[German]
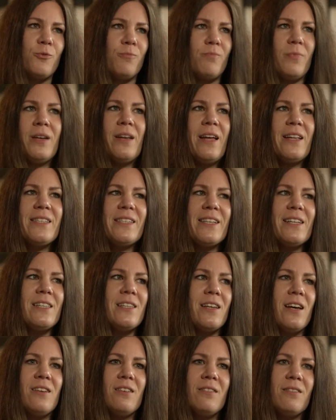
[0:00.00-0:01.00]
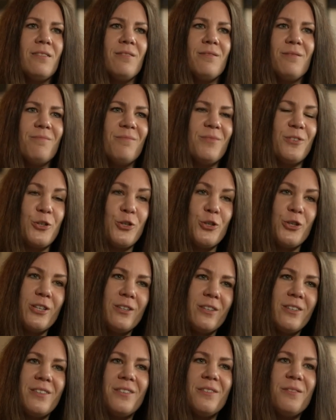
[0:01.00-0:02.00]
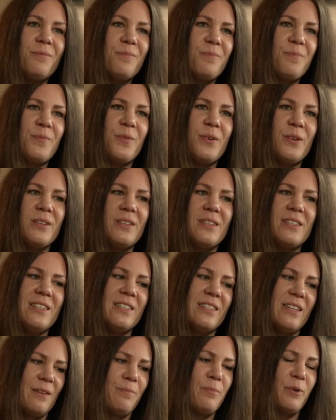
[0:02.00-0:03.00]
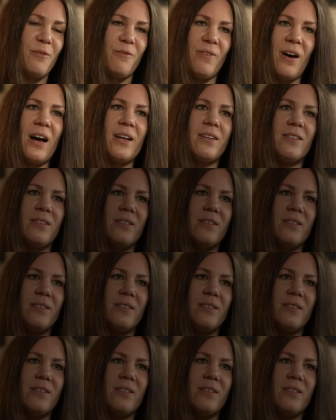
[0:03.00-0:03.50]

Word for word: man erzählt seine Geschichte, die sehr privat